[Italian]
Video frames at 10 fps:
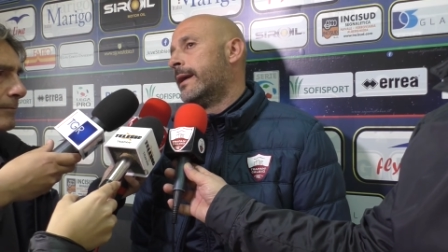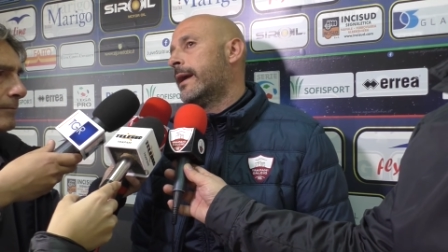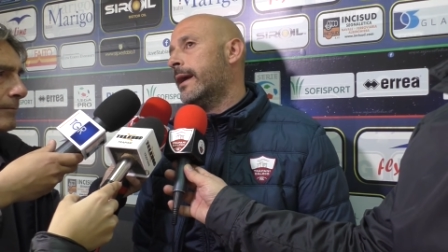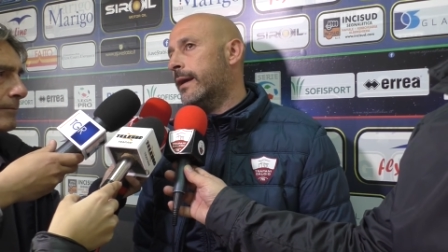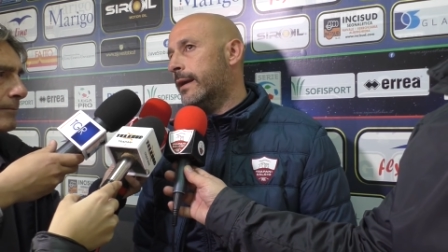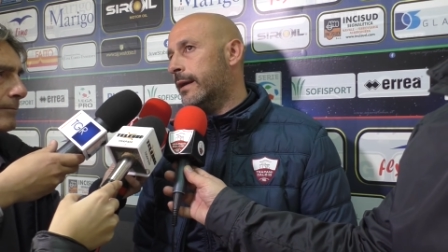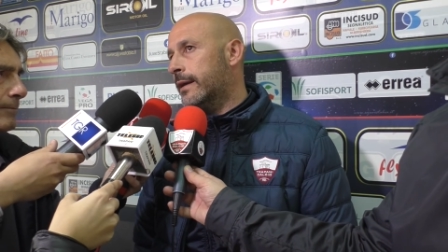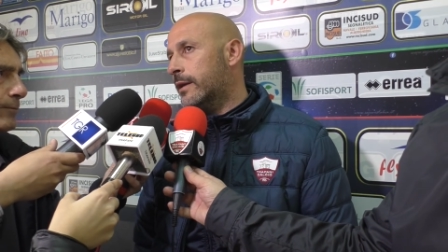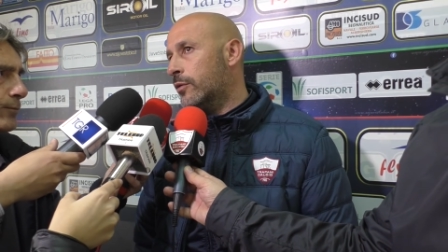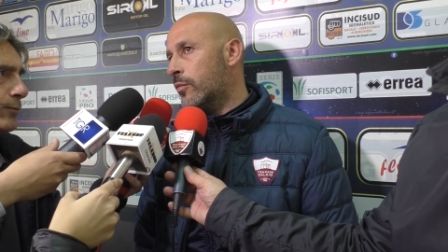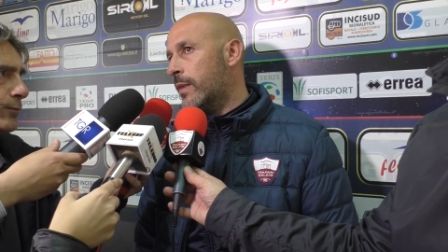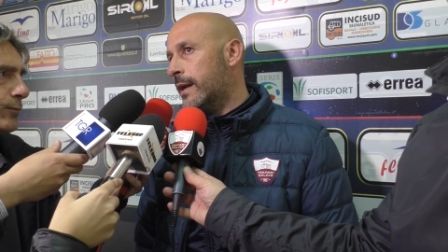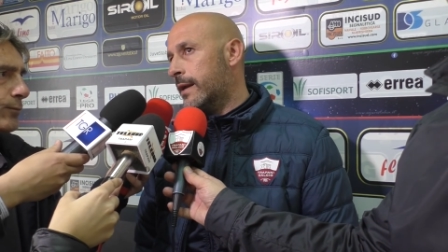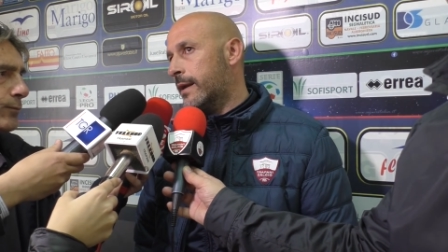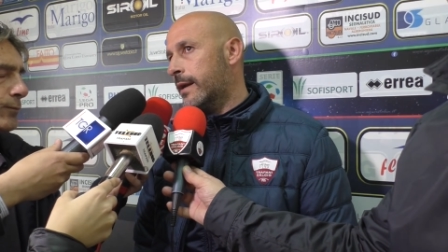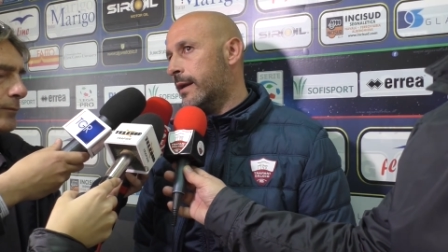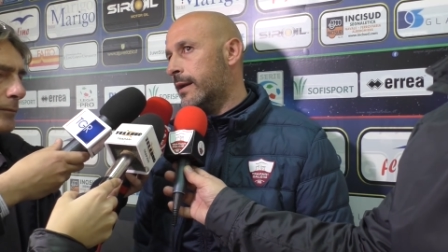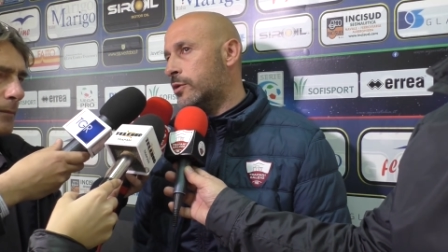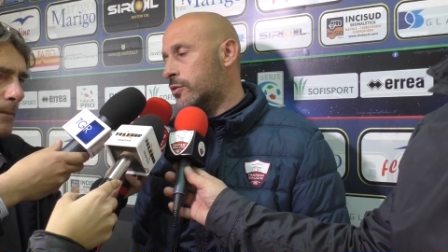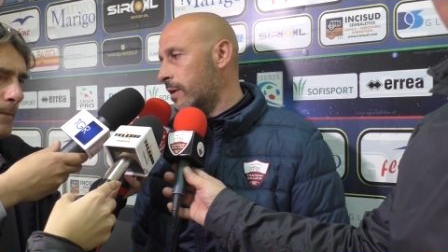ed è normale che
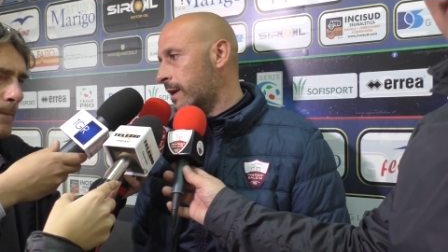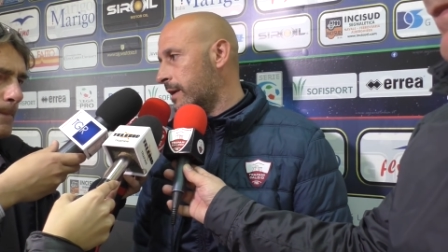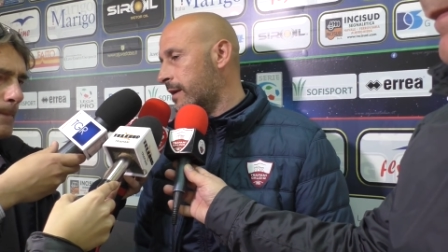ci sono anche gli